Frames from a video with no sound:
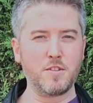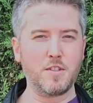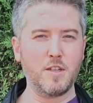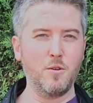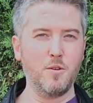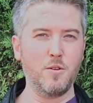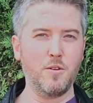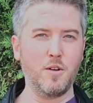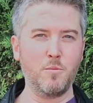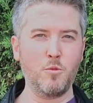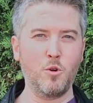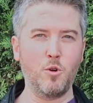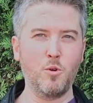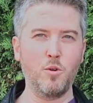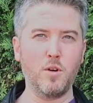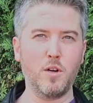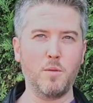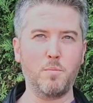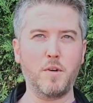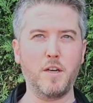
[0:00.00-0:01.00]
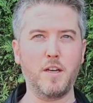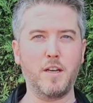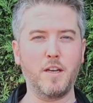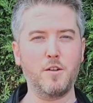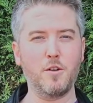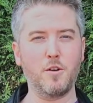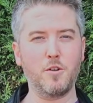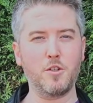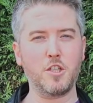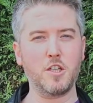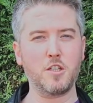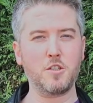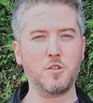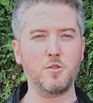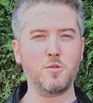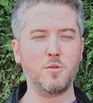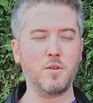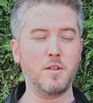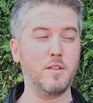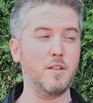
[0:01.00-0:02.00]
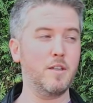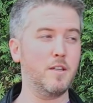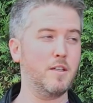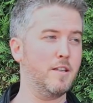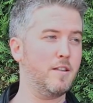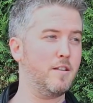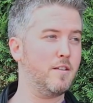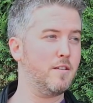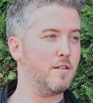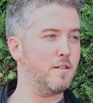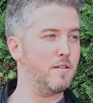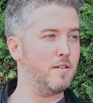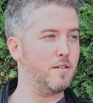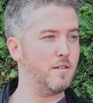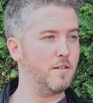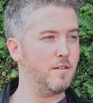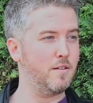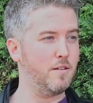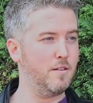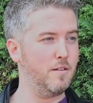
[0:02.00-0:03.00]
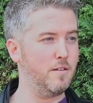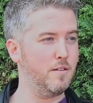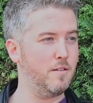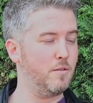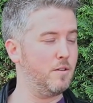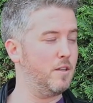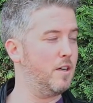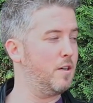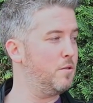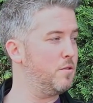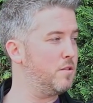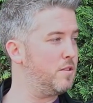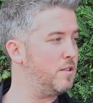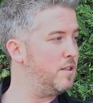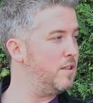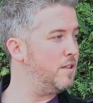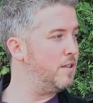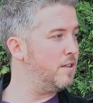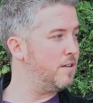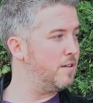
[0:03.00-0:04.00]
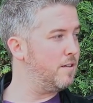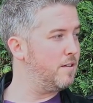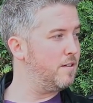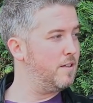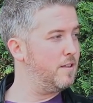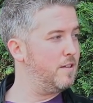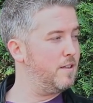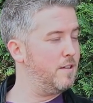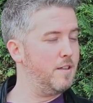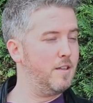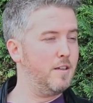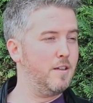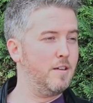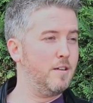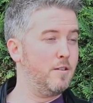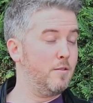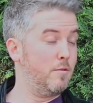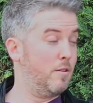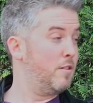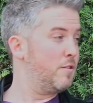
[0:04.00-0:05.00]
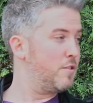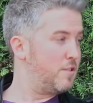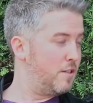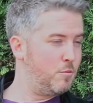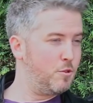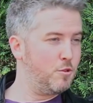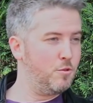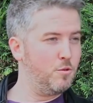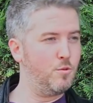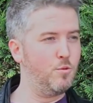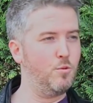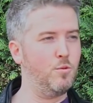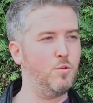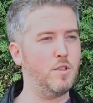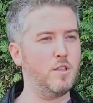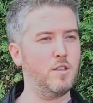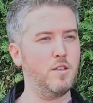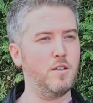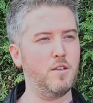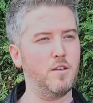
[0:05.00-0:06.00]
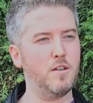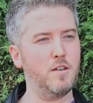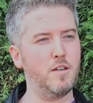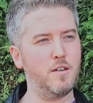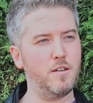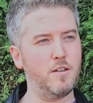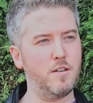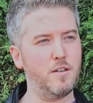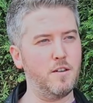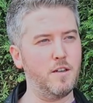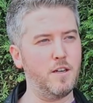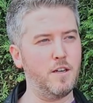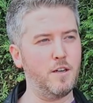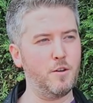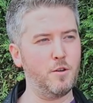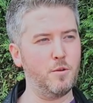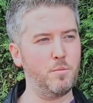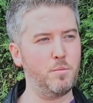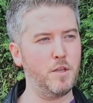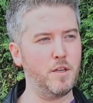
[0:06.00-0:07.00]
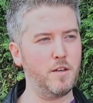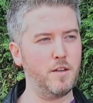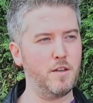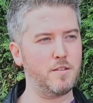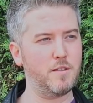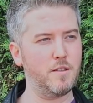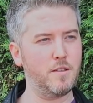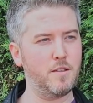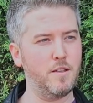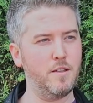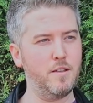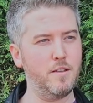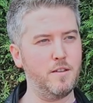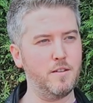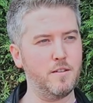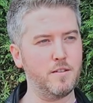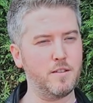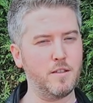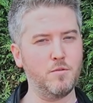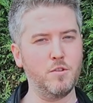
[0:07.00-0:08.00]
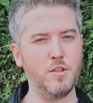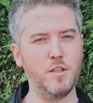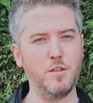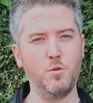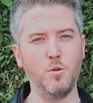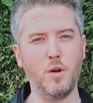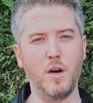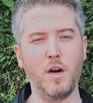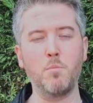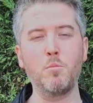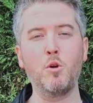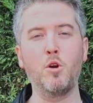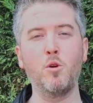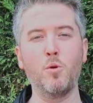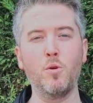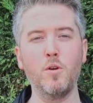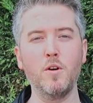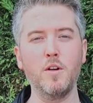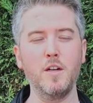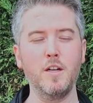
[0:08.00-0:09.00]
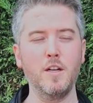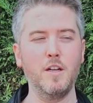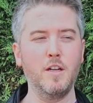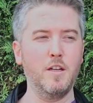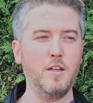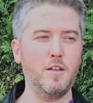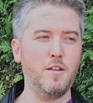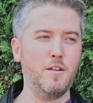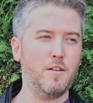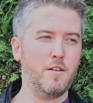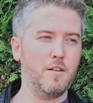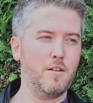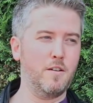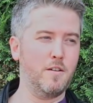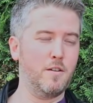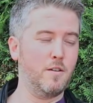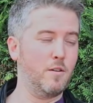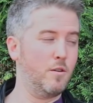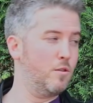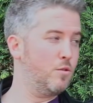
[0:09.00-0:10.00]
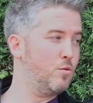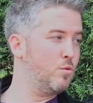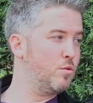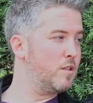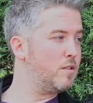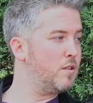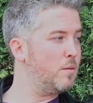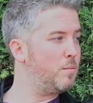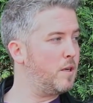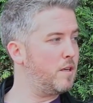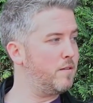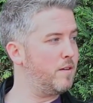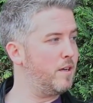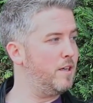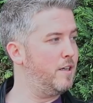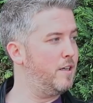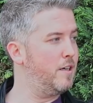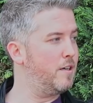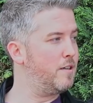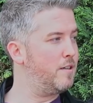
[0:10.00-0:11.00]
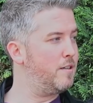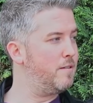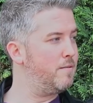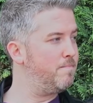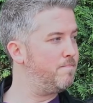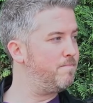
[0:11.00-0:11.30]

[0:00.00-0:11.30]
c'est le amp Après quelques recherches sur Internet, on a réussi à ensemble du coup à, repérer que c'était, euh, ça venait du Amglo. Euh, tout ça, ça part avec des darks.